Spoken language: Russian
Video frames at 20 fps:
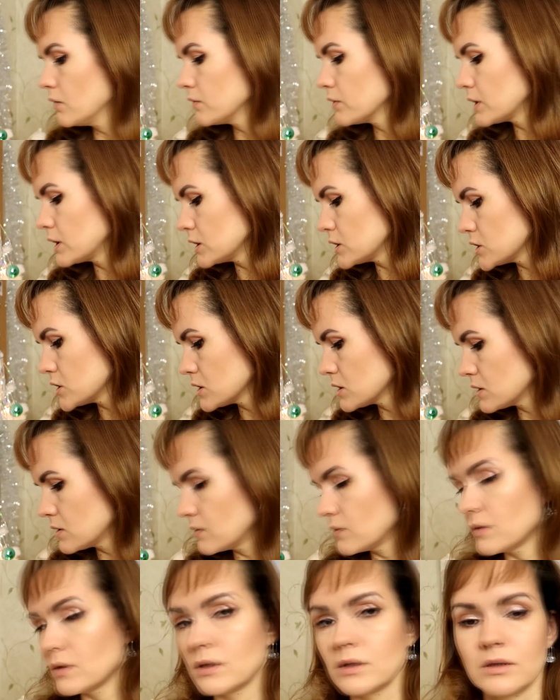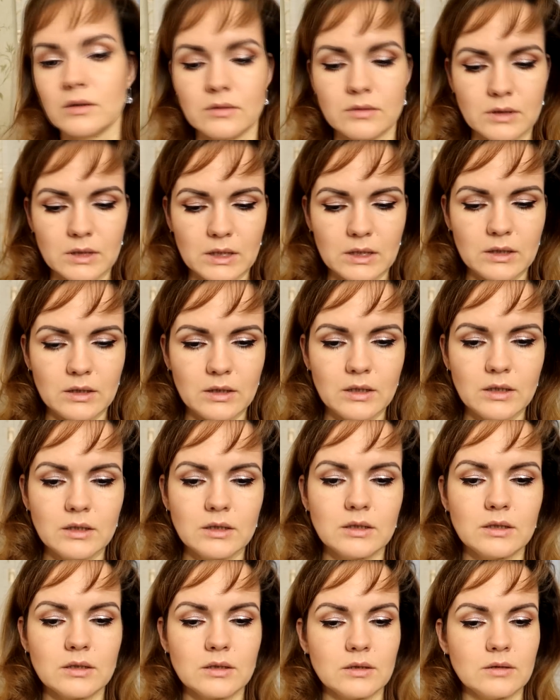В качестве
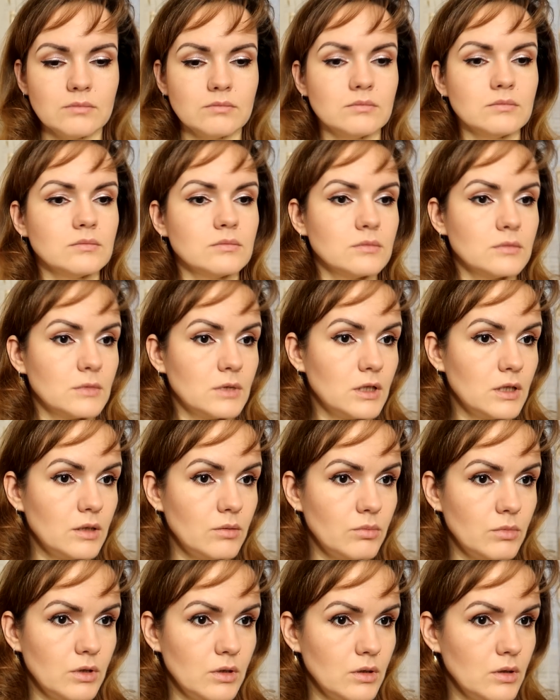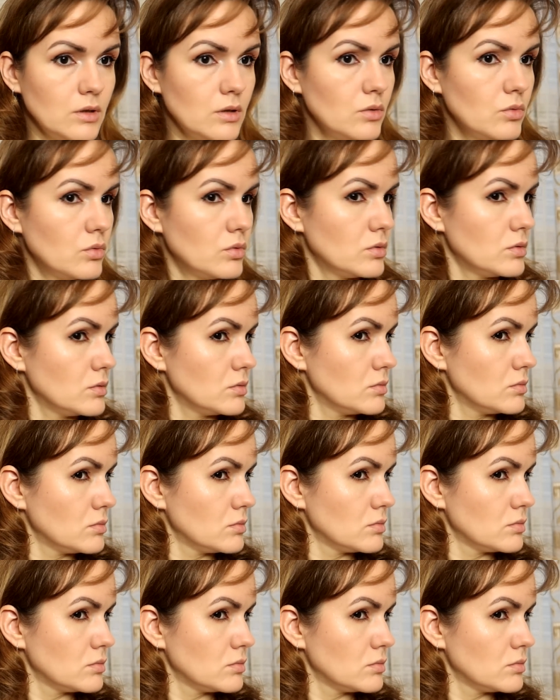хайлайтера для меня он